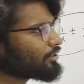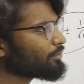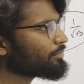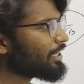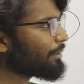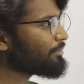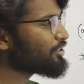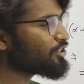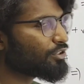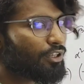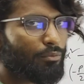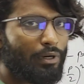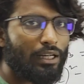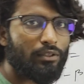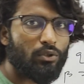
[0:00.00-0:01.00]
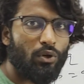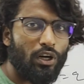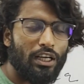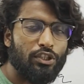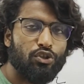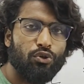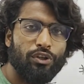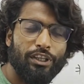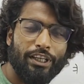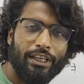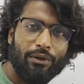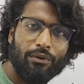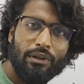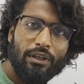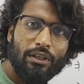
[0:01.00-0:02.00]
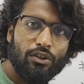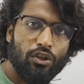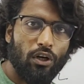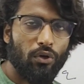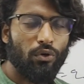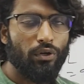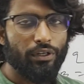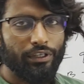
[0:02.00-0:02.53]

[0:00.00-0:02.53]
একদম তাবিজ করে গলায় ঝুলিয়ে নাও চলো